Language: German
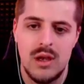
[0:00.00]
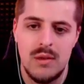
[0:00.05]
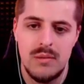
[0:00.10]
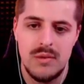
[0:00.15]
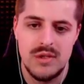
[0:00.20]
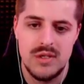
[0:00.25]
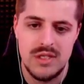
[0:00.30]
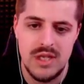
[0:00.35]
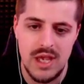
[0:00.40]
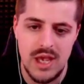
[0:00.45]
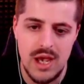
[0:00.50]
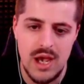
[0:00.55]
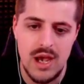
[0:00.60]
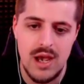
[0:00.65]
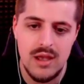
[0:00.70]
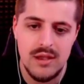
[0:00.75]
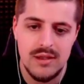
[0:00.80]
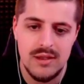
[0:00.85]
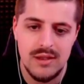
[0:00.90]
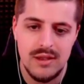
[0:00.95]

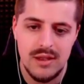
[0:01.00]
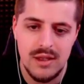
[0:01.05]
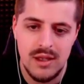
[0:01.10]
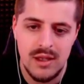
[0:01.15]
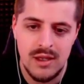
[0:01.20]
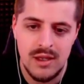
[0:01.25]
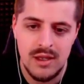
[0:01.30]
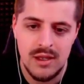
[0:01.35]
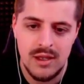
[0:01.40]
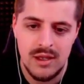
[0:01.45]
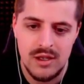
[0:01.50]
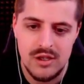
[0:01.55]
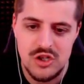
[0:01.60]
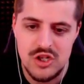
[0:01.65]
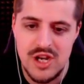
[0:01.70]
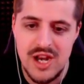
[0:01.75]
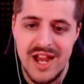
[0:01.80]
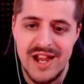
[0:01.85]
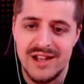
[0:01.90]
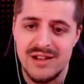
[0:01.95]
Bisher
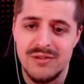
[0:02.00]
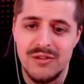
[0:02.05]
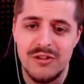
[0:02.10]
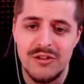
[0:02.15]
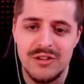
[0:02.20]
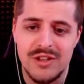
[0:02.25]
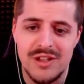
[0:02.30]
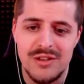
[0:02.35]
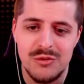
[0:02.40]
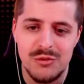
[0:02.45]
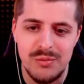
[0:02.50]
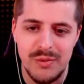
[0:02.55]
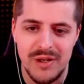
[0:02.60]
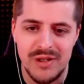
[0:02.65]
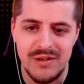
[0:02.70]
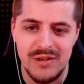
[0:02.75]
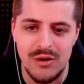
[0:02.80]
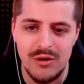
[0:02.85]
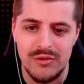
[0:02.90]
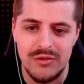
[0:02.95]
schlagen wir uns ganz gut bei
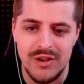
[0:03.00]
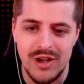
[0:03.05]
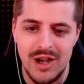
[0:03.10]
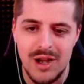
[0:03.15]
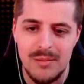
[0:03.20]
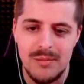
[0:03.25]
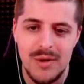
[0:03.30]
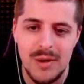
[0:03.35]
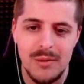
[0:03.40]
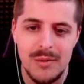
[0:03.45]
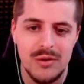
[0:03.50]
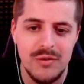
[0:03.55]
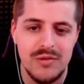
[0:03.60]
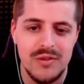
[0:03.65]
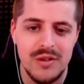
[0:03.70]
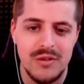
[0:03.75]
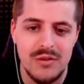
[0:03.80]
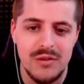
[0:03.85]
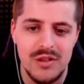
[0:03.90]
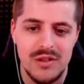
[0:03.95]
den Aufgaben, aber ich hoffe
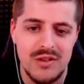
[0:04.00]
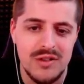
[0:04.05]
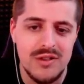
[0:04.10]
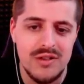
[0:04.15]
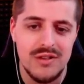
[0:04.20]
natürlich nicht,